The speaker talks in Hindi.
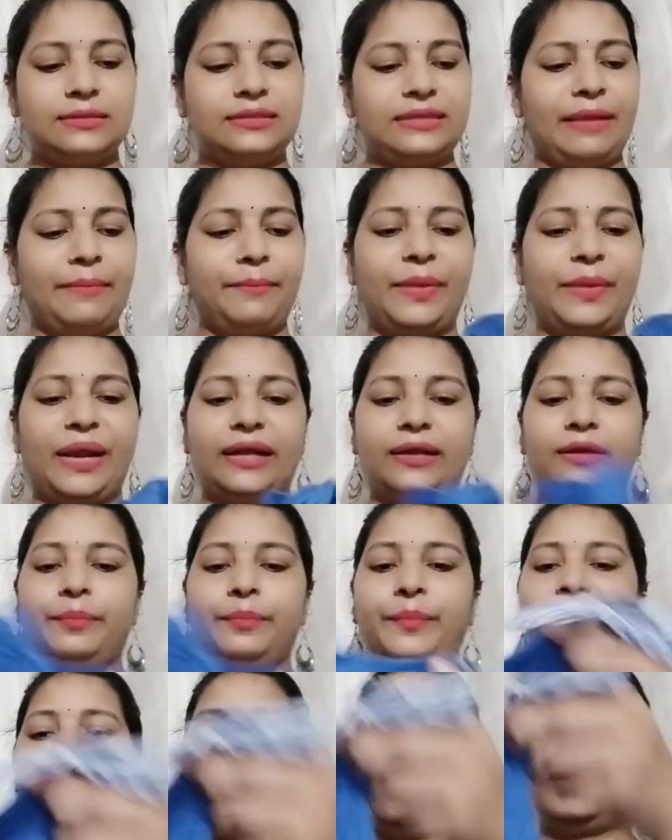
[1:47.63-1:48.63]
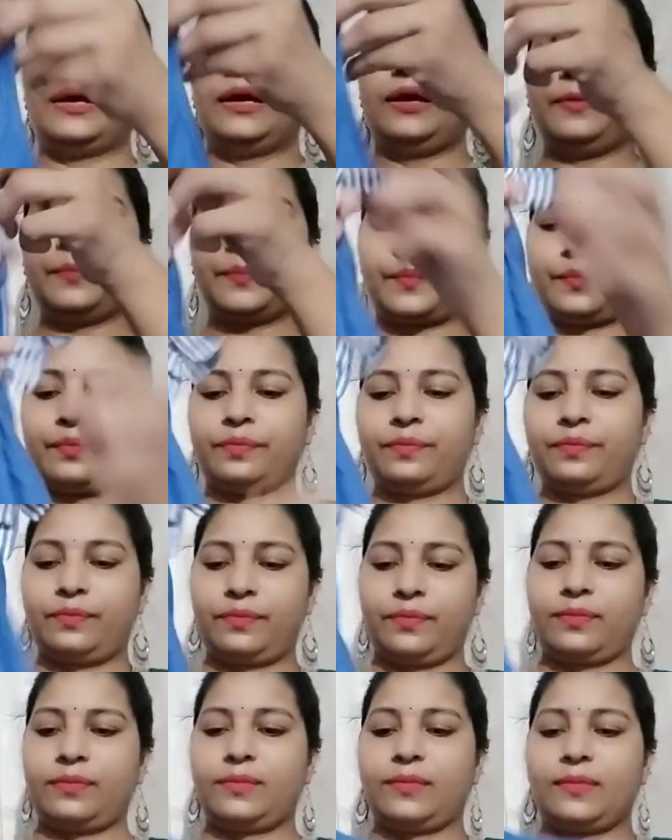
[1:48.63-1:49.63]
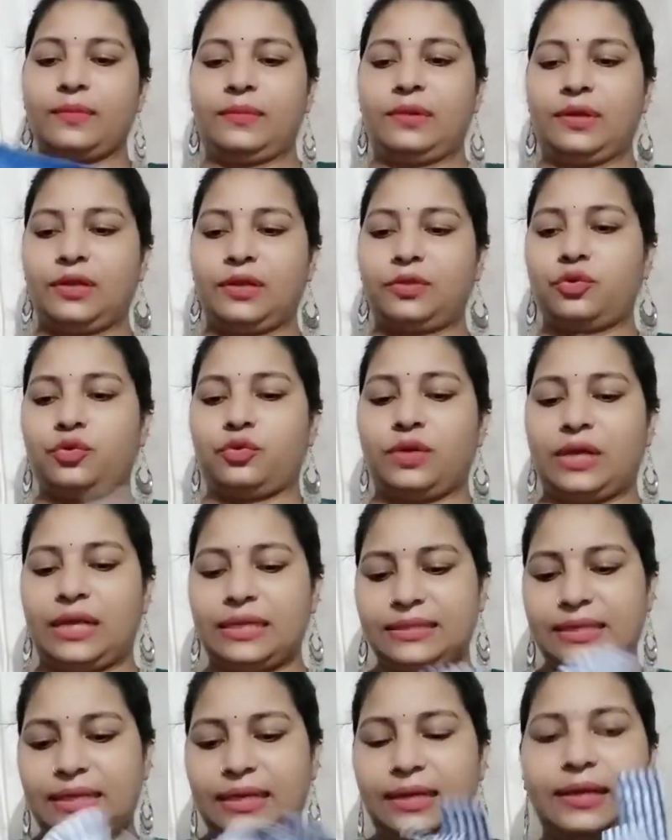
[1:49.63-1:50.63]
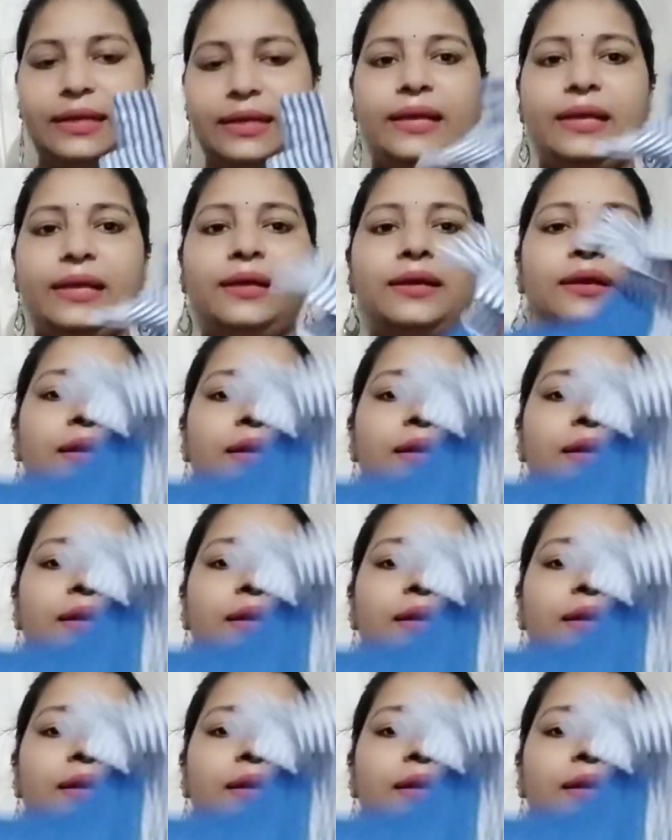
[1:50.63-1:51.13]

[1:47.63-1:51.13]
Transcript: सेम पैटर्न पे ही है लेकिन थोड़ा सा अलग है